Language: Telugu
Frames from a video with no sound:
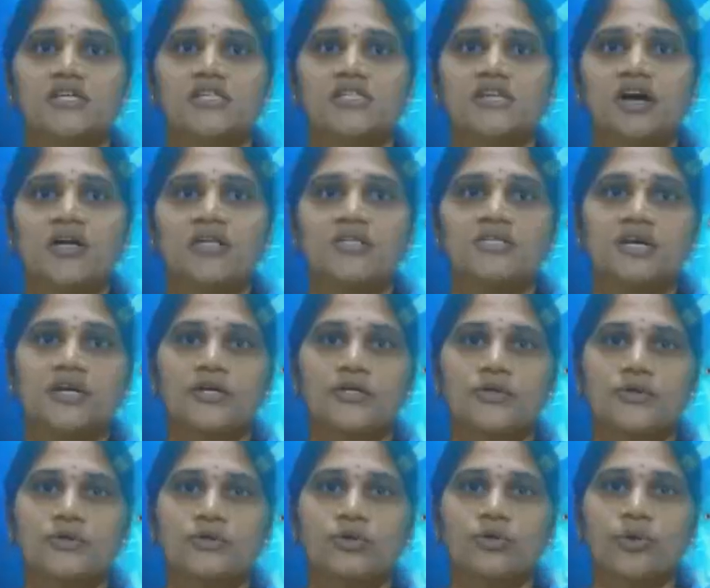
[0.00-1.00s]
షార్ట్
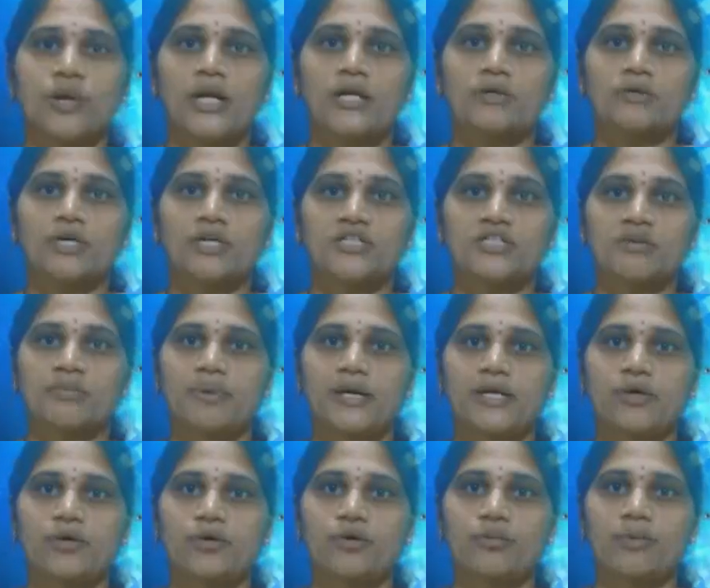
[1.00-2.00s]
సర్క్యూట్తో ఇల్లు
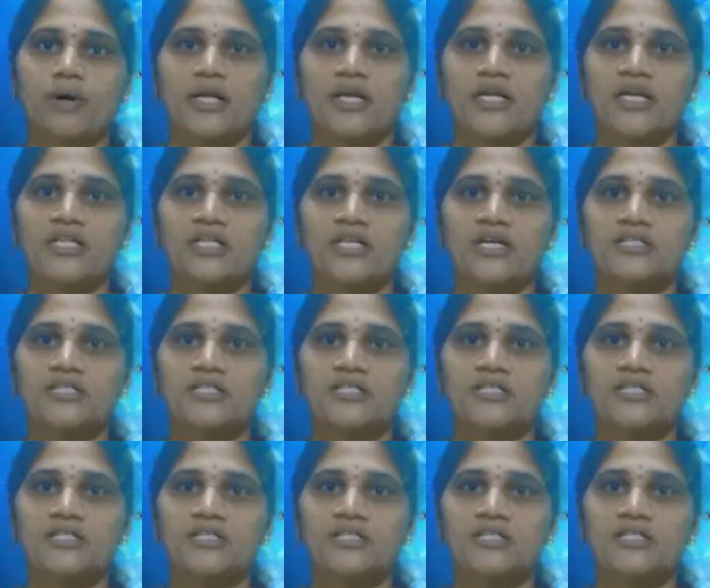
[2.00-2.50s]
దగ్ధమైన కుటుంబానికి